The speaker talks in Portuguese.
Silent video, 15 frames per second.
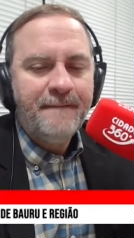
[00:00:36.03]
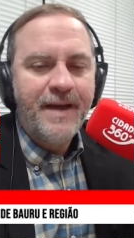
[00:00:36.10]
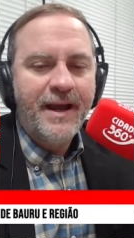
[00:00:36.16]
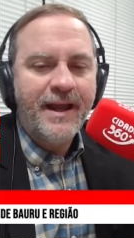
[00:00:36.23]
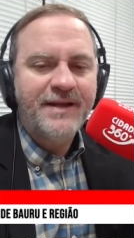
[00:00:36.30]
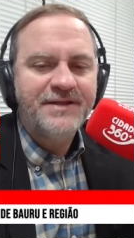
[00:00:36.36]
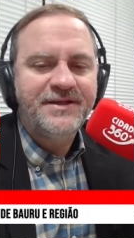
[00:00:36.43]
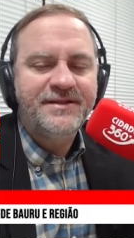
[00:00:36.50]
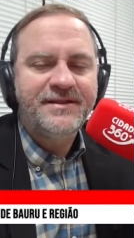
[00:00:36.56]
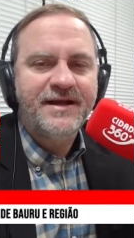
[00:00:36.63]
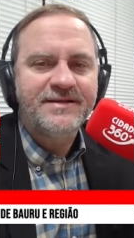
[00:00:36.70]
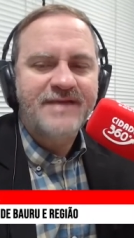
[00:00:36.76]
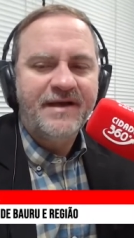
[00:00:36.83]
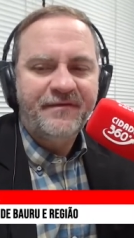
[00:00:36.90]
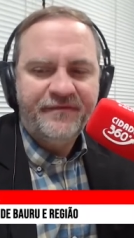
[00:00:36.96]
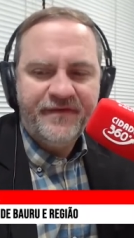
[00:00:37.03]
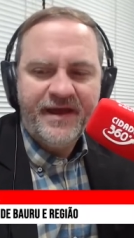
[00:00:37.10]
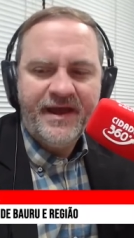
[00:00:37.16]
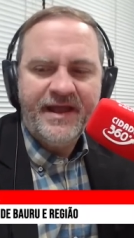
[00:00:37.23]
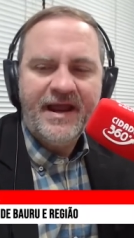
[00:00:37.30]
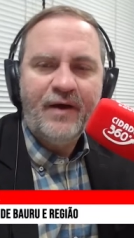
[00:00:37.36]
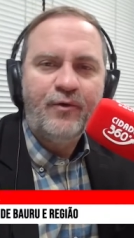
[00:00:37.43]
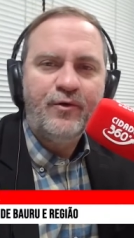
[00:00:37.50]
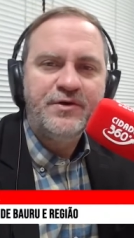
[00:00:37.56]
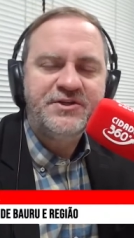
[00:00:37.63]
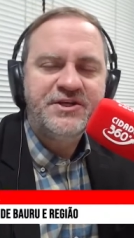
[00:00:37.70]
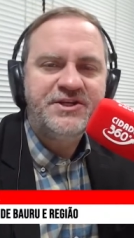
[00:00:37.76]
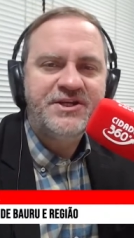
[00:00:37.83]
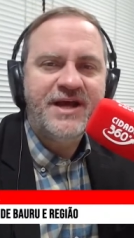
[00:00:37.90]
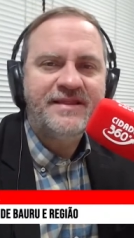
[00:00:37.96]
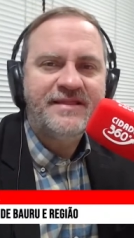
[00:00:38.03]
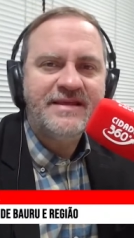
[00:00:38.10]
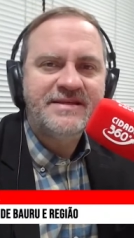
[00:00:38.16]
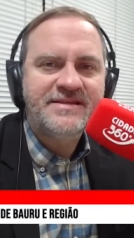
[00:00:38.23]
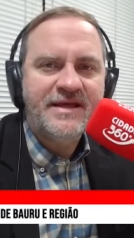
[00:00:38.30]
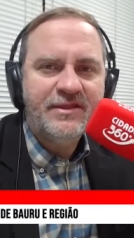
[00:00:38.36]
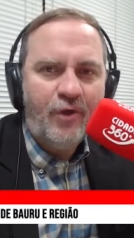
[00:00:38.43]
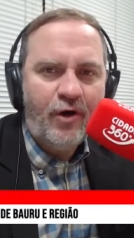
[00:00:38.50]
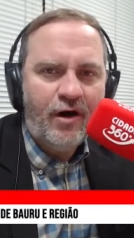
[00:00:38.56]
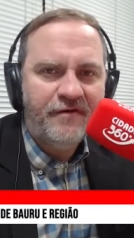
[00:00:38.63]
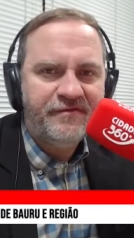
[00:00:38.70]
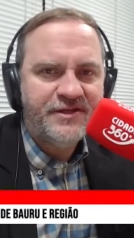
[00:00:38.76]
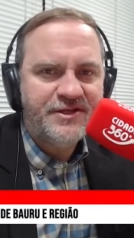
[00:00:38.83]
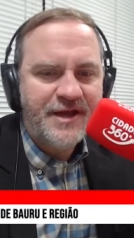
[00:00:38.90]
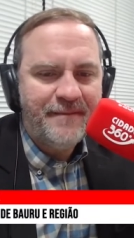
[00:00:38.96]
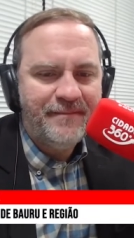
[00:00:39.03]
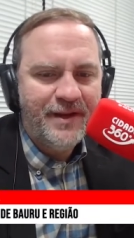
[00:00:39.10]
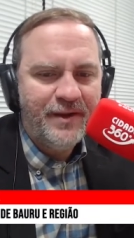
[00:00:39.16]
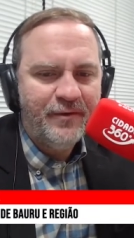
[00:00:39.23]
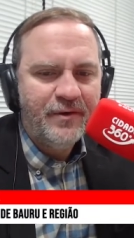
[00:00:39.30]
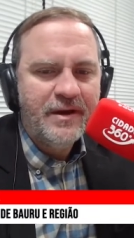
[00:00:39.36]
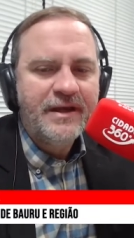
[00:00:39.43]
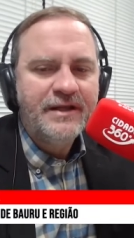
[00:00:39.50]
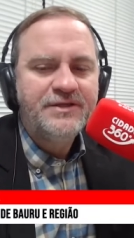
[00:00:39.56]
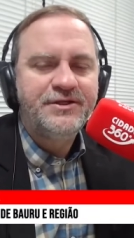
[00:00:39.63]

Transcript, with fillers: manhã de terça-feira, hoje dia 19 de abril